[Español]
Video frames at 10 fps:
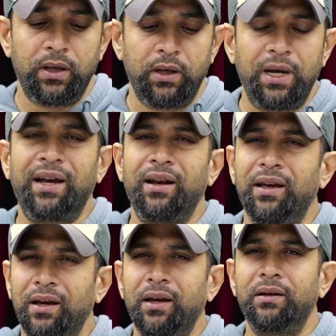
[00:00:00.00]
a
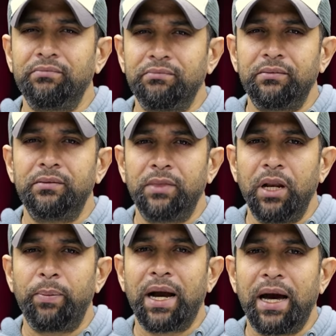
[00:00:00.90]
que le,
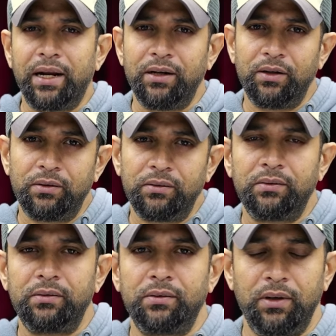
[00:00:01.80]
pagaran, ¿no?
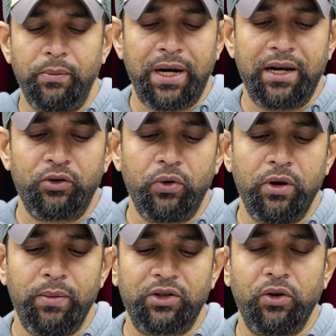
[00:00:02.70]
Le pagaran sus
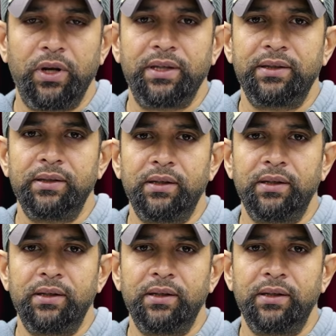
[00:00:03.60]
inversiones.